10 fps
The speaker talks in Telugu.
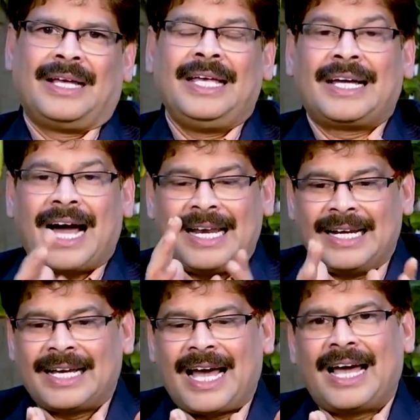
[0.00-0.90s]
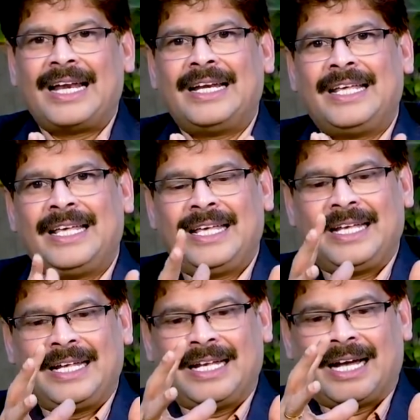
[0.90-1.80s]
ఈ కాలిన గాయాలని
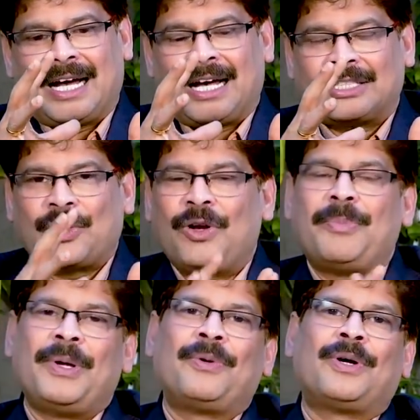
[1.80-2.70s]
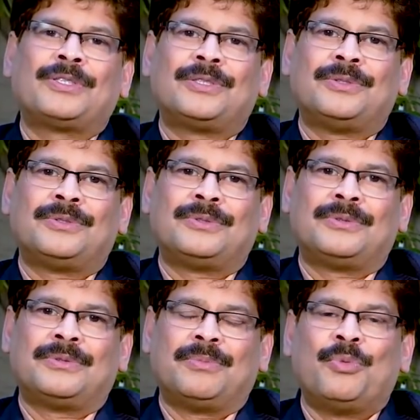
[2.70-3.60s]
సౌలభ్యం కోసం
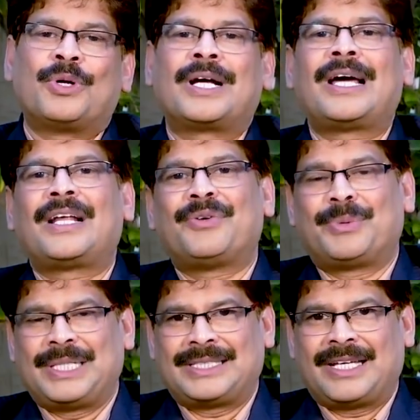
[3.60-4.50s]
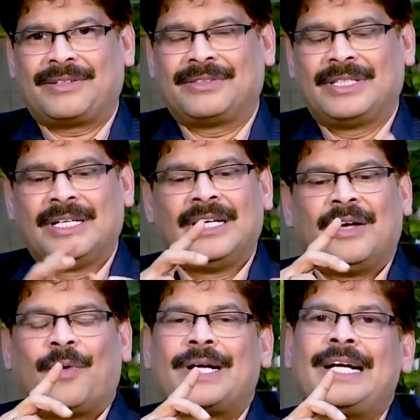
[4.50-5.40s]
మూడు రకాలుగా విభజిస్తారు
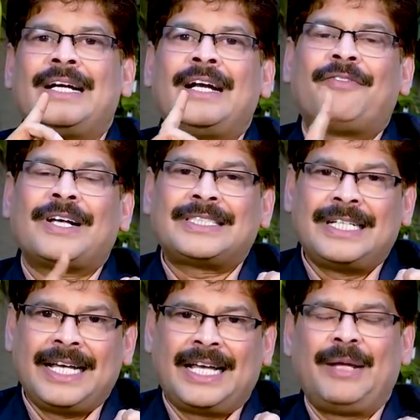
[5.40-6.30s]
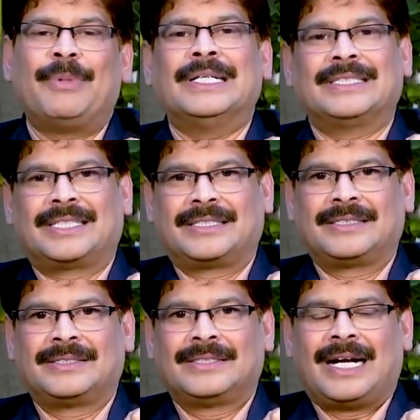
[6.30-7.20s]
ఒకటి ఏంటంటే ఫస్ట్ డిగ్రీ బాన్స్
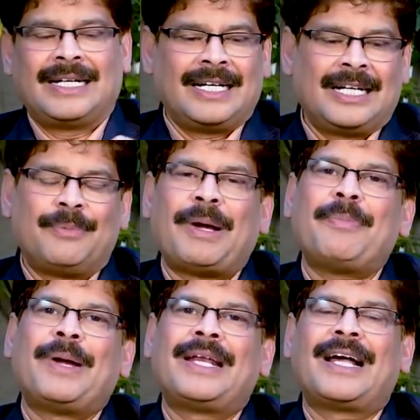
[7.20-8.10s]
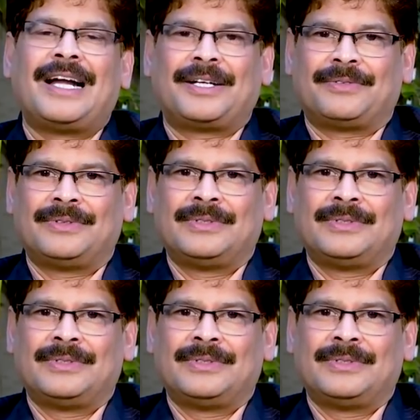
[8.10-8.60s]
అంటే ఏంటంటే పై పైన కాలటం